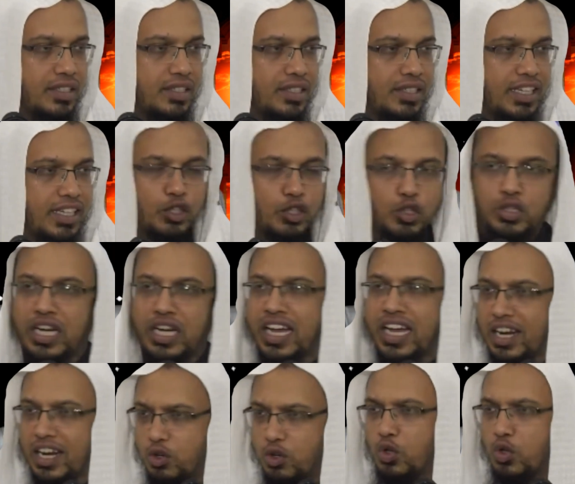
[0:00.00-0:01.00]
কিন্তু
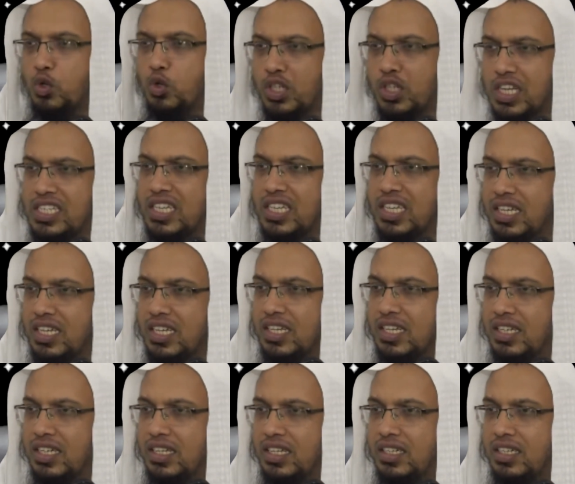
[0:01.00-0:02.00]
টাকার কোনো দোষ আছে
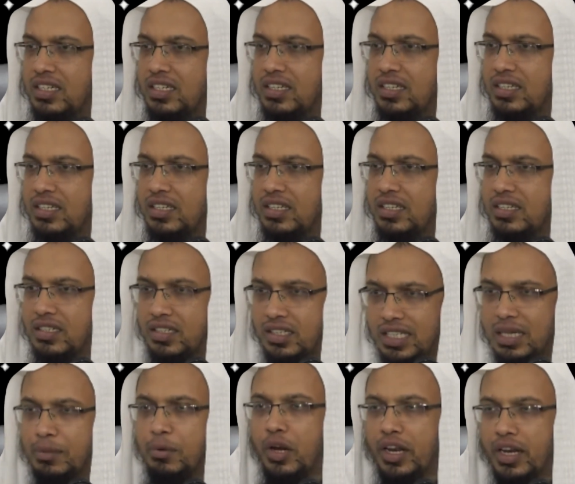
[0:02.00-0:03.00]

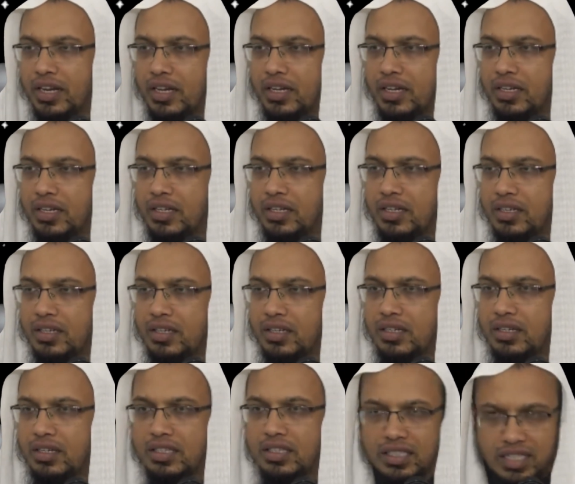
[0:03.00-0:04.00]
কি বলেন
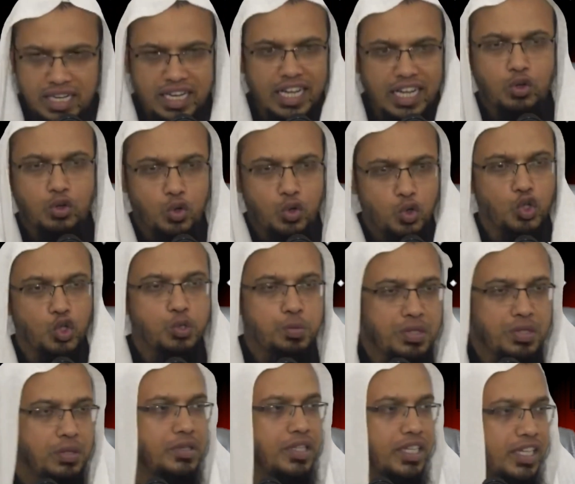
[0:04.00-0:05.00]
টাকার কোনো দোষ
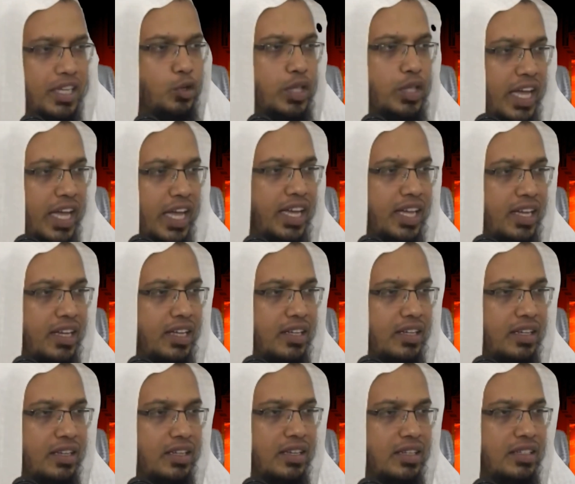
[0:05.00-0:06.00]
পৃথিবীতে কেউ দেয়
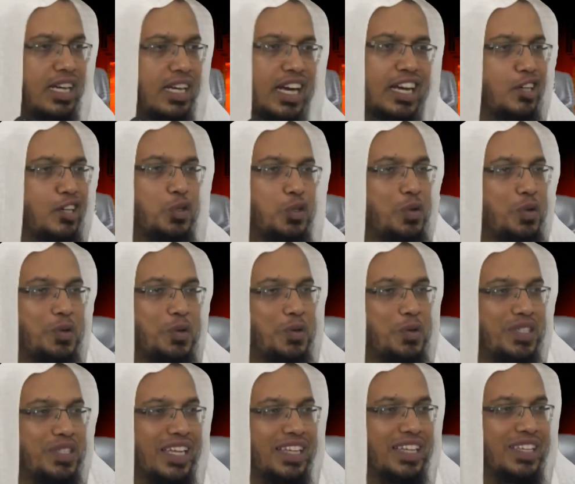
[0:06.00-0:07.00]
টাকার তো কোনো দোষ
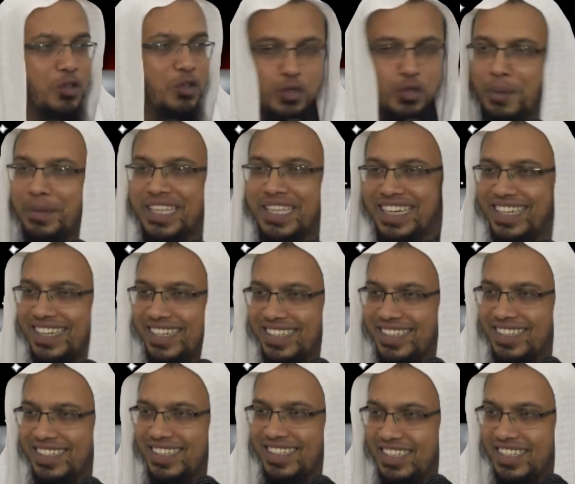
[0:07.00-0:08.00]
নাই দোষ আমাদের
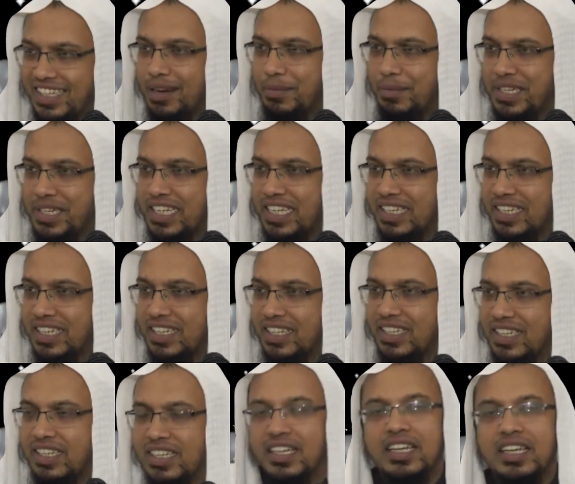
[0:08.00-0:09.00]
ঠিক না ভাই ঠিক
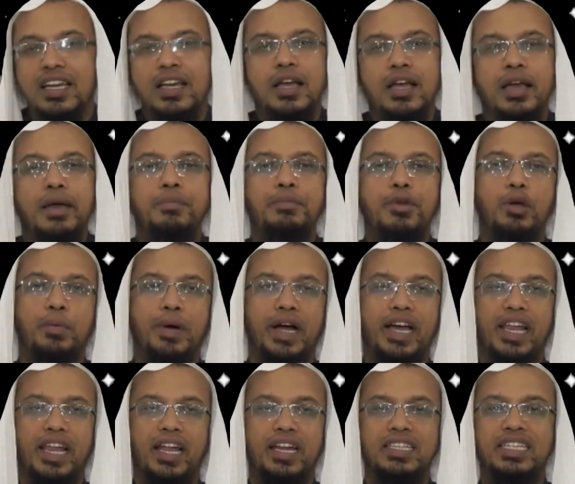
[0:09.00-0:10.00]
প্রিয়
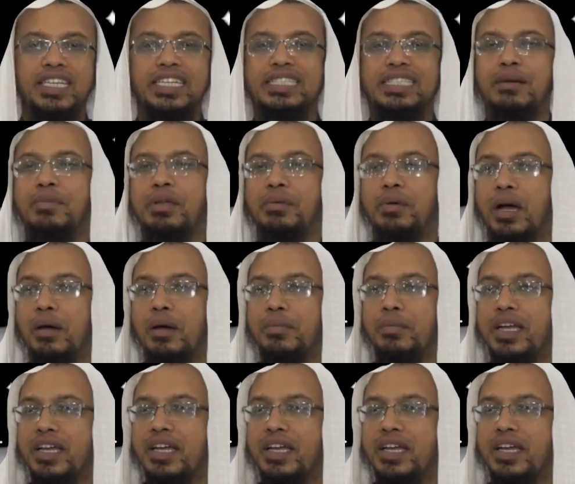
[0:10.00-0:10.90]
ভাইয়ারা ঠিক তেমনি ভাবে